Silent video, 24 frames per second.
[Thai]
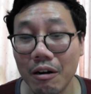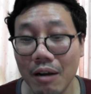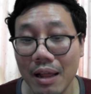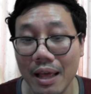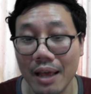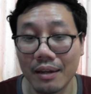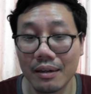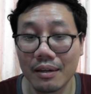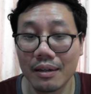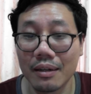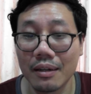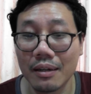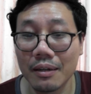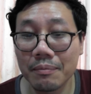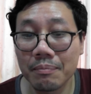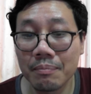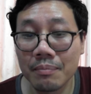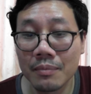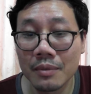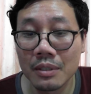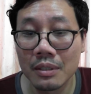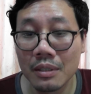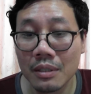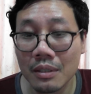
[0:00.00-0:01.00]
วแหละนะฮะ
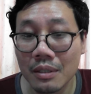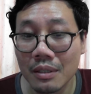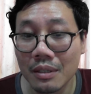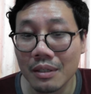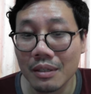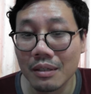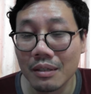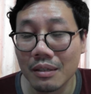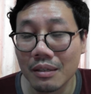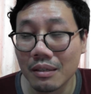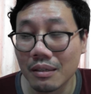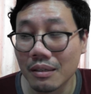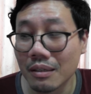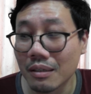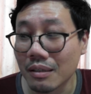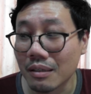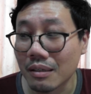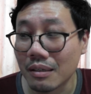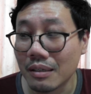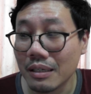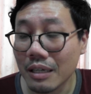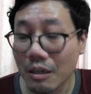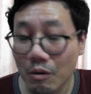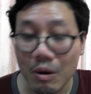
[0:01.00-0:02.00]

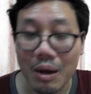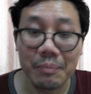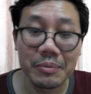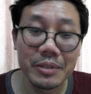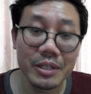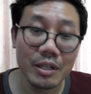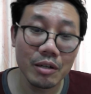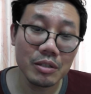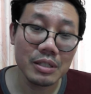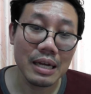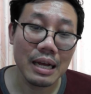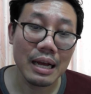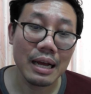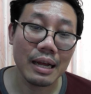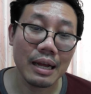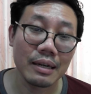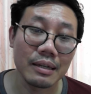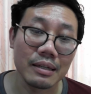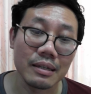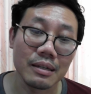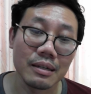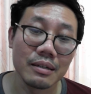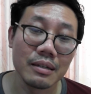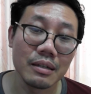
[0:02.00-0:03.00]
เรื่องความเชี่ยวชาญ
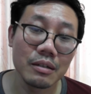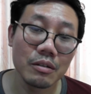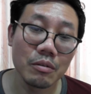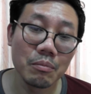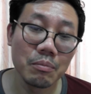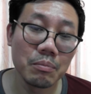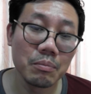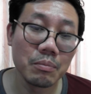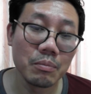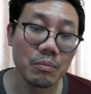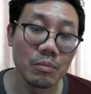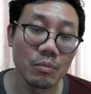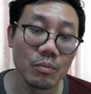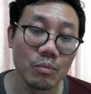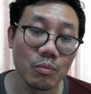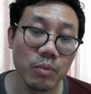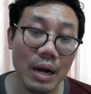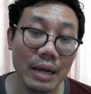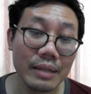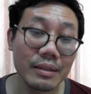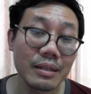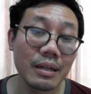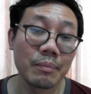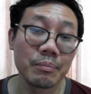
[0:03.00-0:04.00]
เนี่ยอันนี้ต้อง
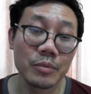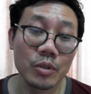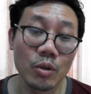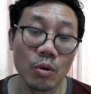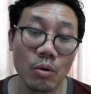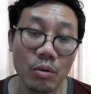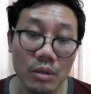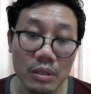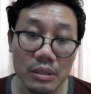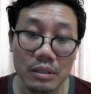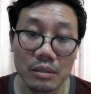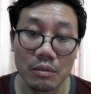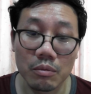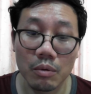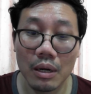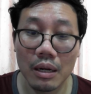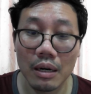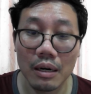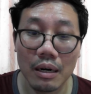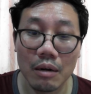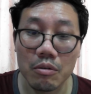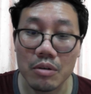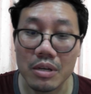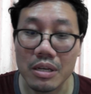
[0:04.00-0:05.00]
ว่าตามตรงก็คือว่า
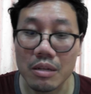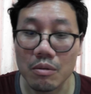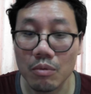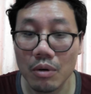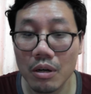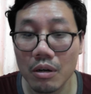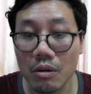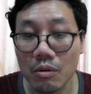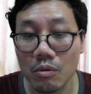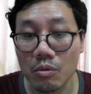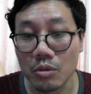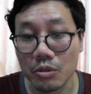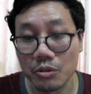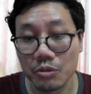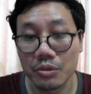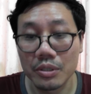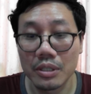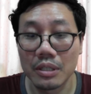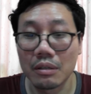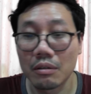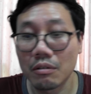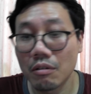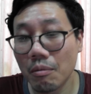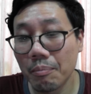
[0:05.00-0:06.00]
เราคิดว่าคุณสุ
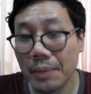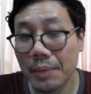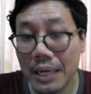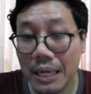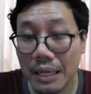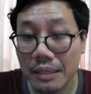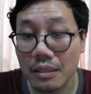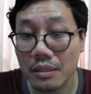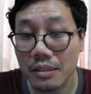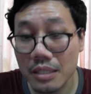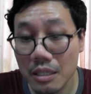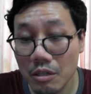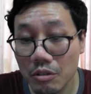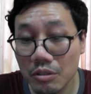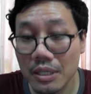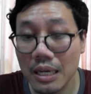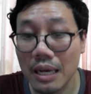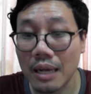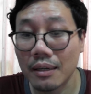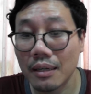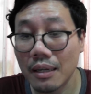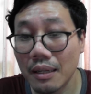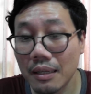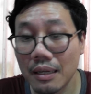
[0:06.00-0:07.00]
ทินก็ไม่น่าจะเชี่ยวชา
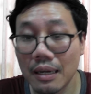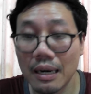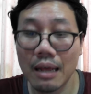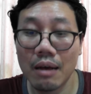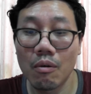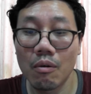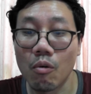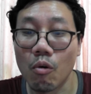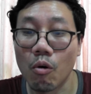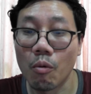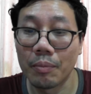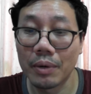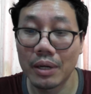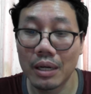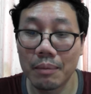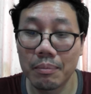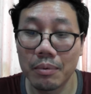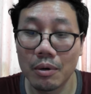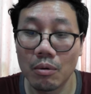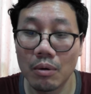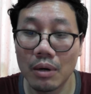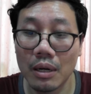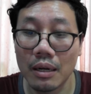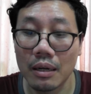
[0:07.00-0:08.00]
ญนัานกลาโหมนะครับ
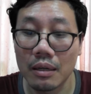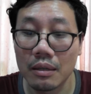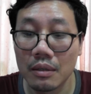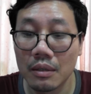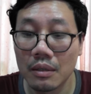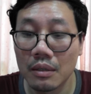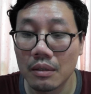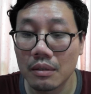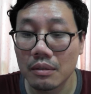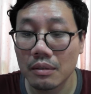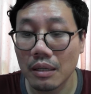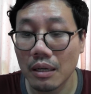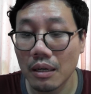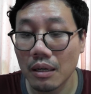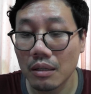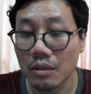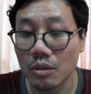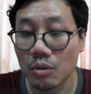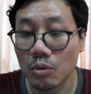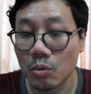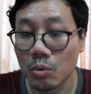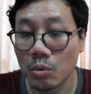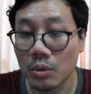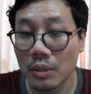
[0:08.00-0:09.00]
เพราะว่าถ้า
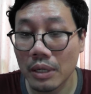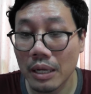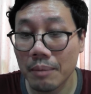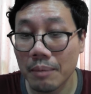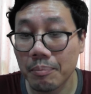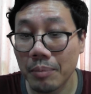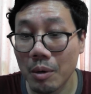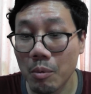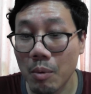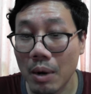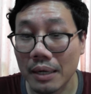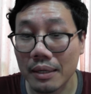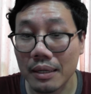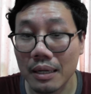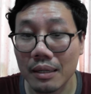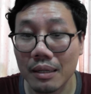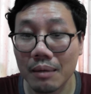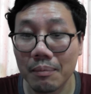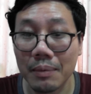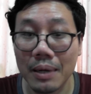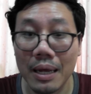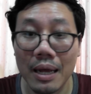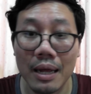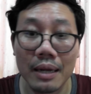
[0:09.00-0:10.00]
ดูในประวัติการ
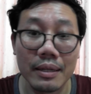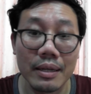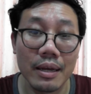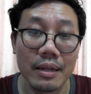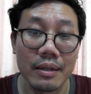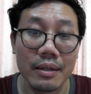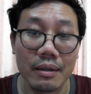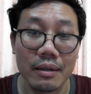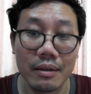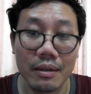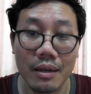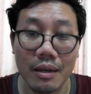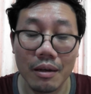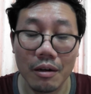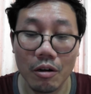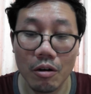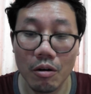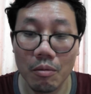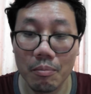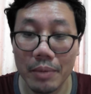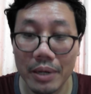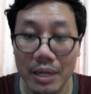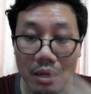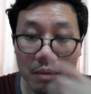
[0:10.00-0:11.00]
ทำงานแกเนี่ยแกก็
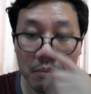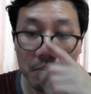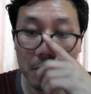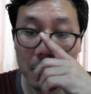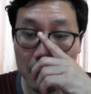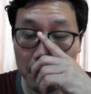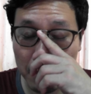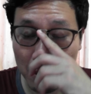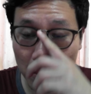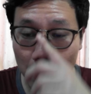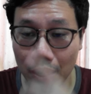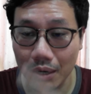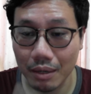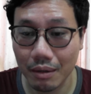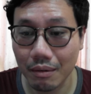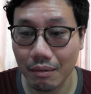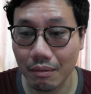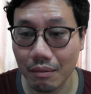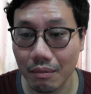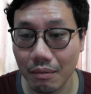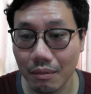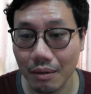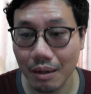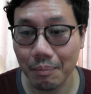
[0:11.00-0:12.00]
ไม่ได้มีประวัติ
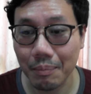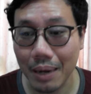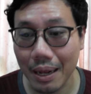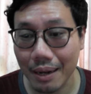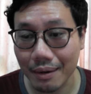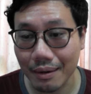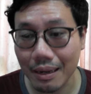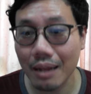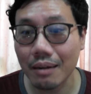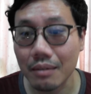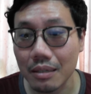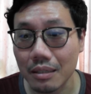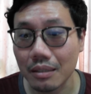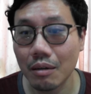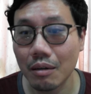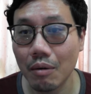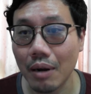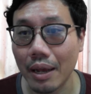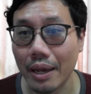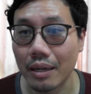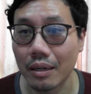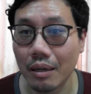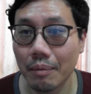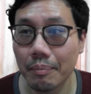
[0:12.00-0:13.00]
ทำงานด้านนี้เท่า
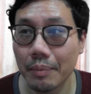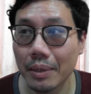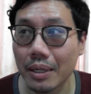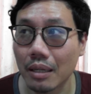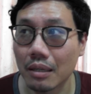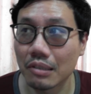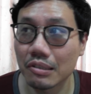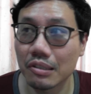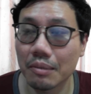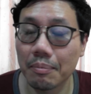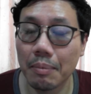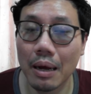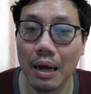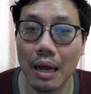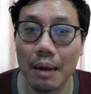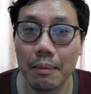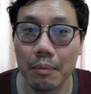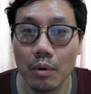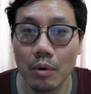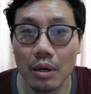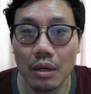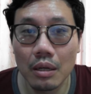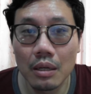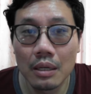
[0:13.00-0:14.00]
ไหร่นะครับไม่แต่ในสภาเพ
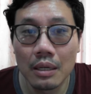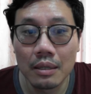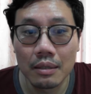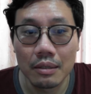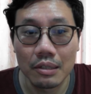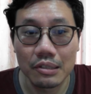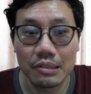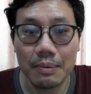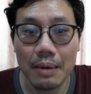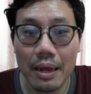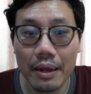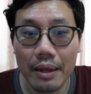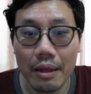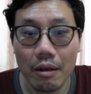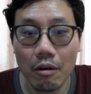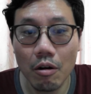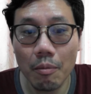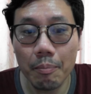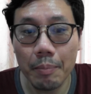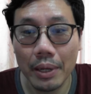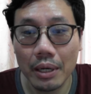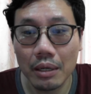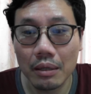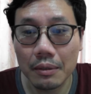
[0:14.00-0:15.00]
ราะว่าในสภาแกก็
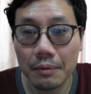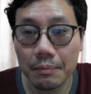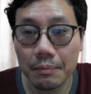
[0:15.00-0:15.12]
เป็น